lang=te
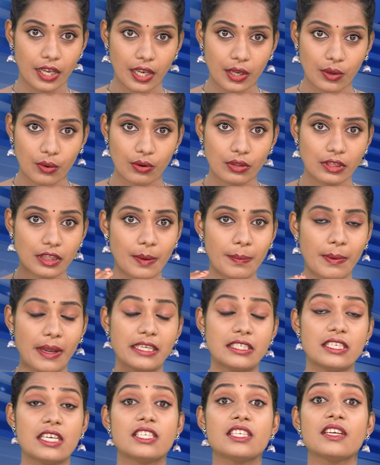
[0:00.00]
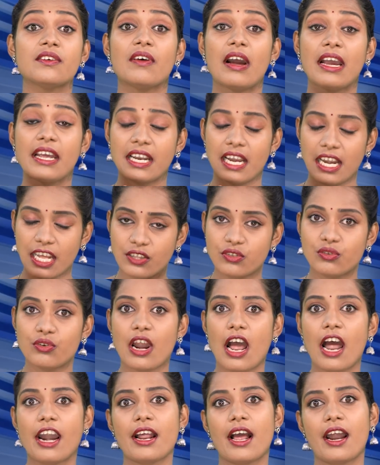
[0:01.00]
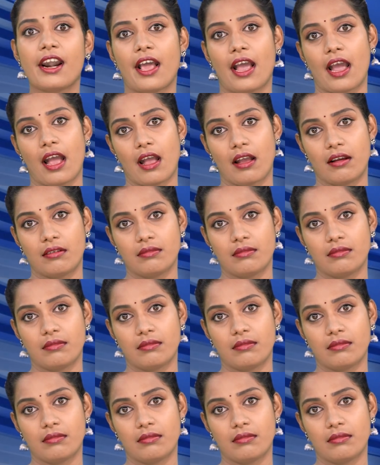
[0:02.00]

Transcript: ఈ కొత్త పని చేసి వైరల్ అవుతురు ఆడాడా